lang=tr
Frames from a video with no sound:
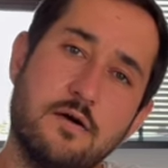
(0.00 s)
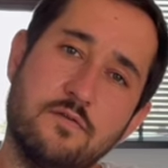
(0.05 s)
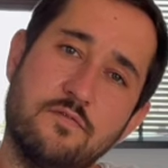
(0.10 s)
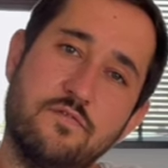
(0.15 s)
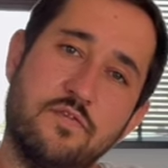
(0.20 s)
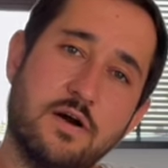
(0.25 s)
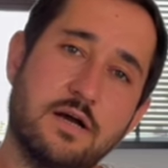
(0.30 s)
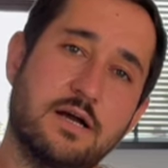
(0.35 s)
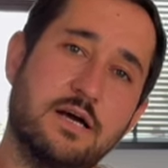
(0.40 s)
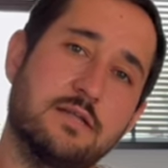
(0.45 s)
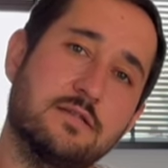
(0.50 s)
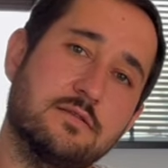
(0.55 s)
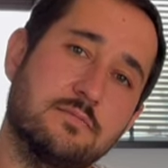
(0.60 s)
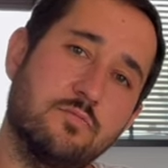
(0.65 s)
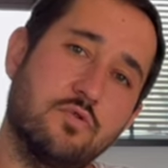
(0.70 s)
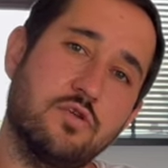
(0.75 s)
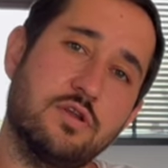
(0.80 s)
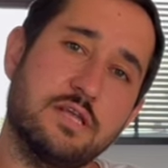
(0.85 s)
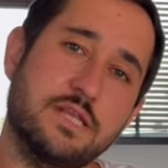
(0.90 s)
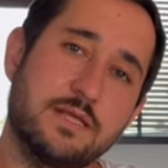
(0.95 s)
Fakat
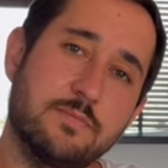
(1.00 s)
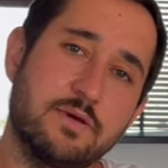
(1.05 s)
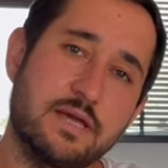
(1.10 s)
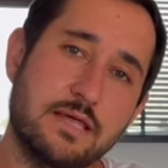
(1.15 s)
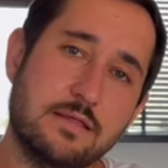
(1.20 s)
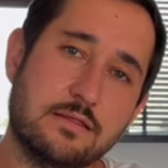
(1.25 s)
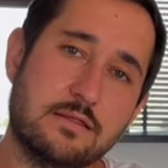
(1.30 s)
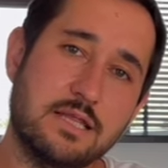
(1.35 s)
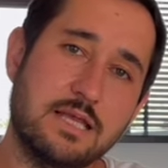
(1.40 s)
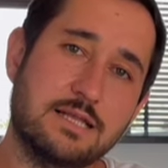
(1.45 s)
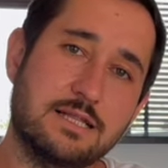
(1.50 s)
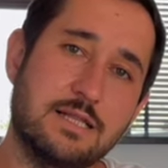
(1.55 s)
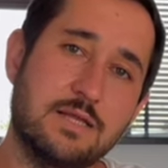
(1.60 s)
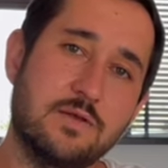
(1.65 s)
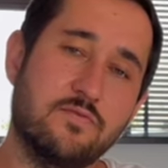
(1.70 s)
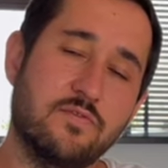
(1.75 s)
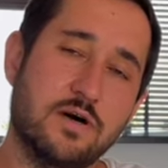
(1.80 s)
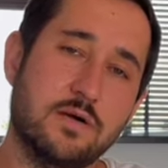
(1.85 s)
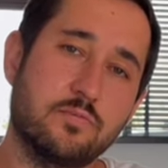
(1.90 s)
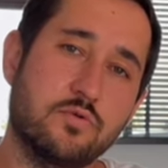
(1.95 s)
böyle de bir
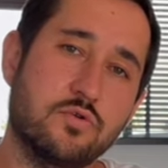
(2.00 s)
esnekliğim var.